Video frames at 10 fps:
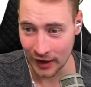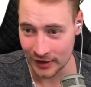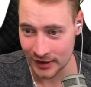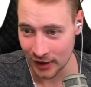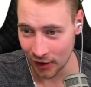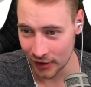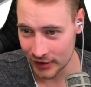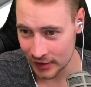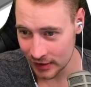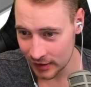war das
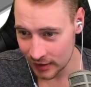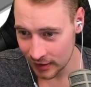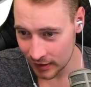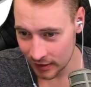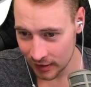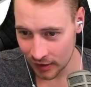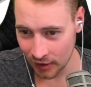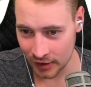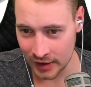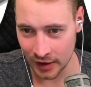close.
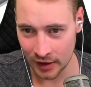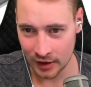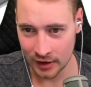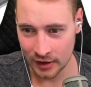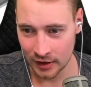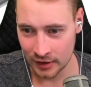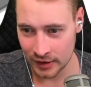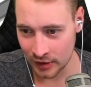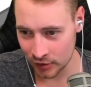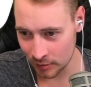Okay.
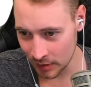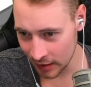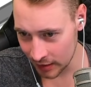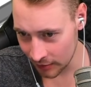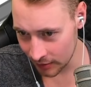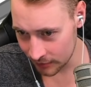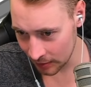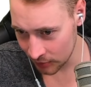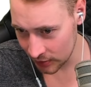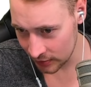Deko, tut mir leid, aber
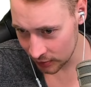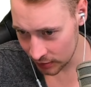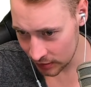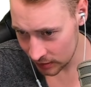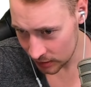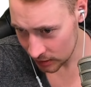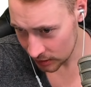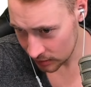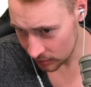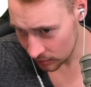da muss jetzt durch.
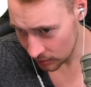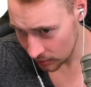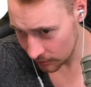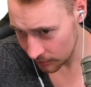Oh,